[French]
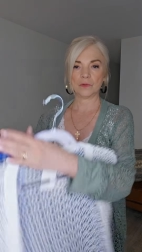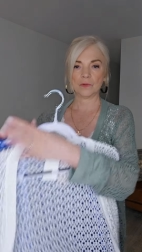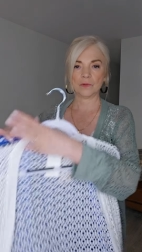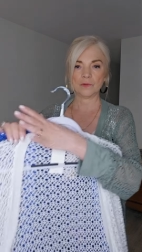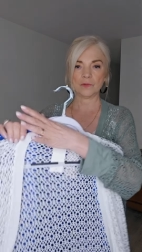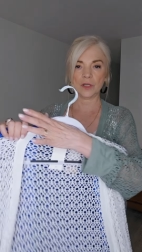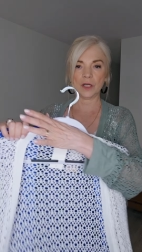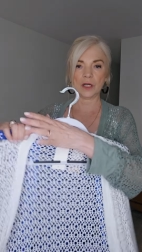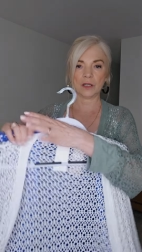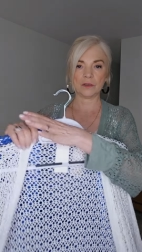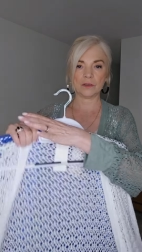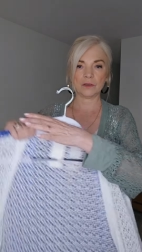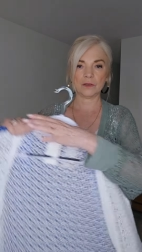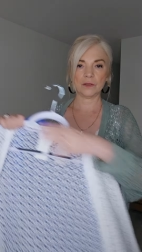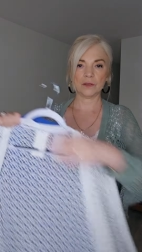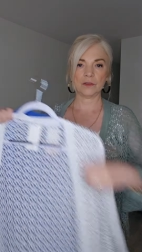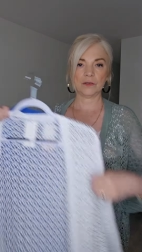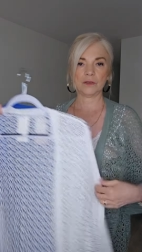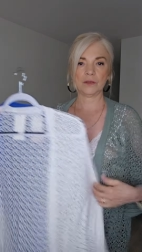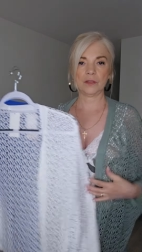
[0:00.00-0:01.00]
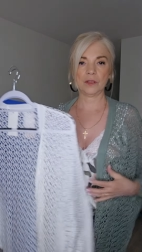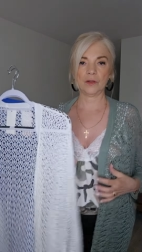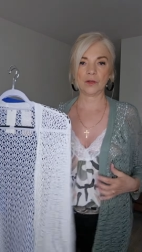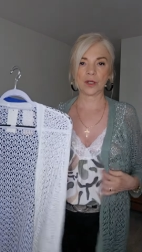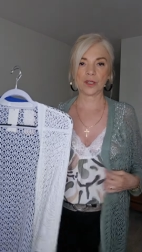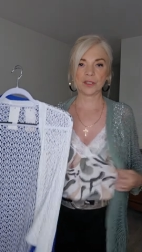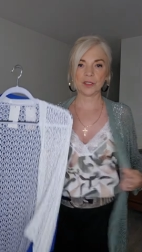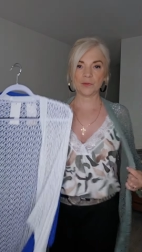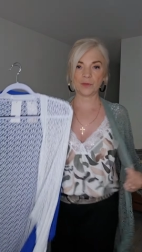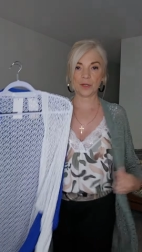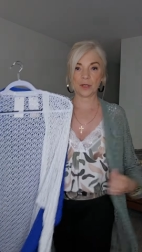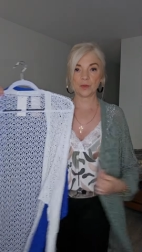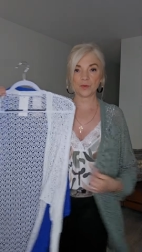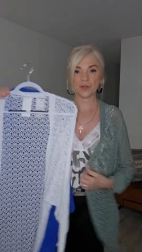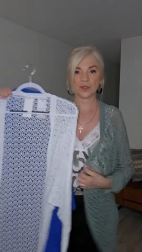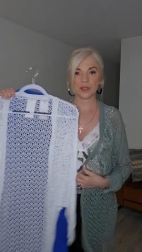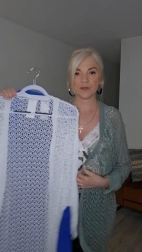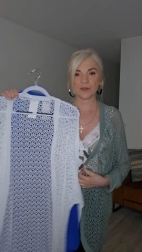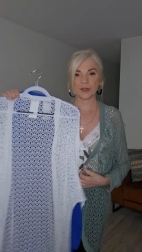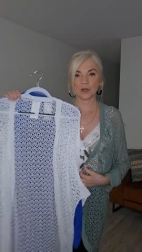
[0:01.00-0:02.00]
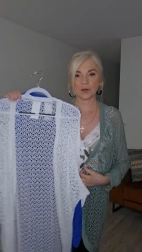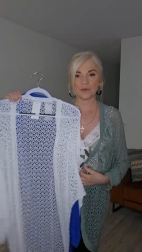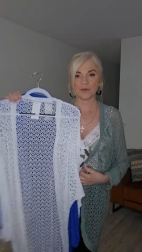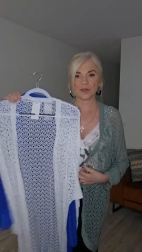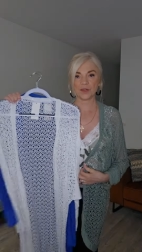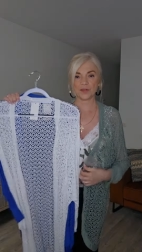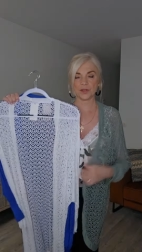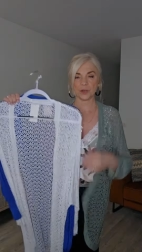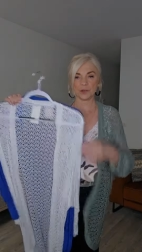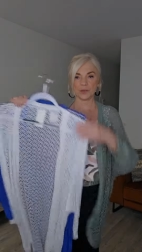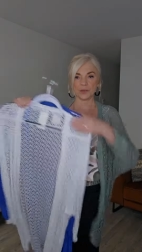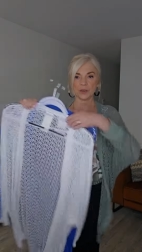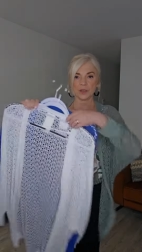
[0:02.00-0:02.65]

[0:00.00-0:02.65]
Voilà, il aurait été bien aussi avec le petit top.